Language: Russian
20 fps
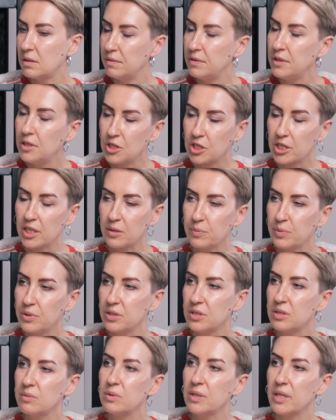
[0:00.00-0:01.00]
Ты видишь, как
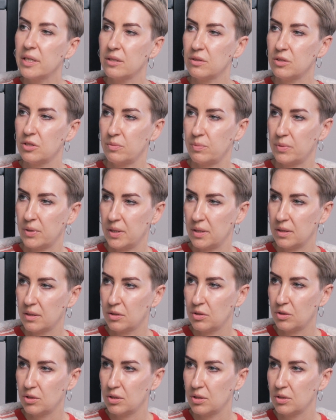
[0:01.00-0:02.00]
пересобираются
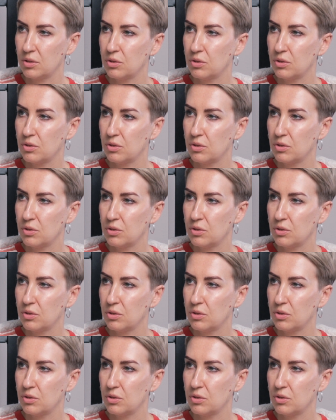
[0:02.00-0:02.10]
проекты,